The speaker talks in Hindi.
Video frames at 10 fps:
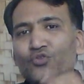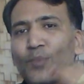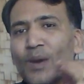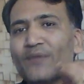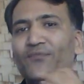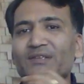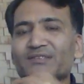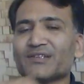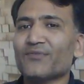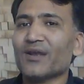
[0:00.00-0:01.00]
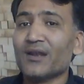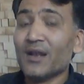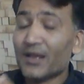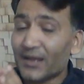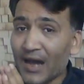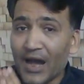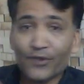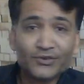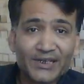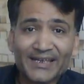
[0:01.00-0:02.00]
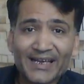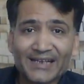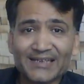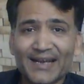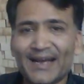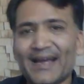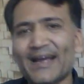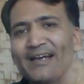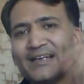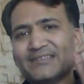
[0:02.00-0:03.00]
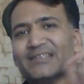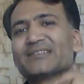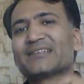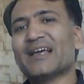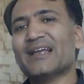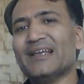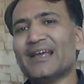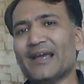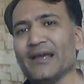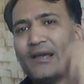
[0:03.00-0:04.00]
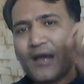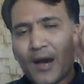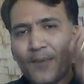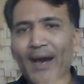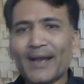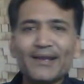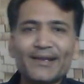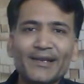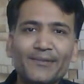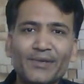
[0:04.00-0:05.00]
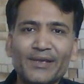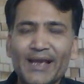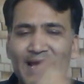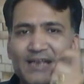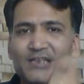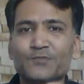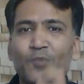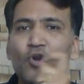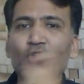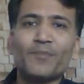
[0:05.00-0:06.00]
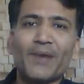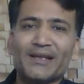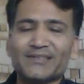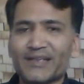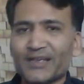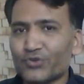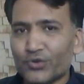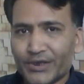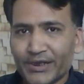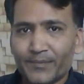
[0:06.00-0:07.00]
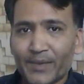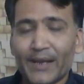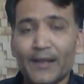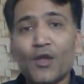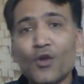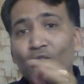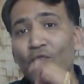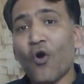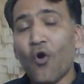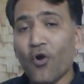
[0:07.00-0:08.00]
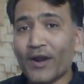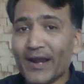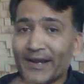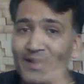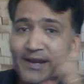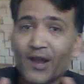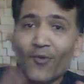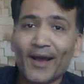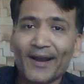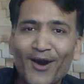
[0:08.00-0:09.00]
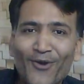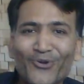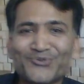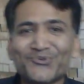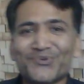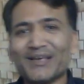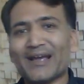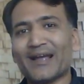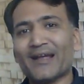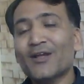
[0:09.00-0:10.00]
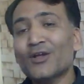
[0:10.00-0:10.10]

दुबई फेस्टिवल का आयोजन किया जा रहा है जिसके लिए हमारी टीम की एक्सपोर्ट मैनेजर की जो टीम है वो ऑलरेडी रवाना हो चुकी है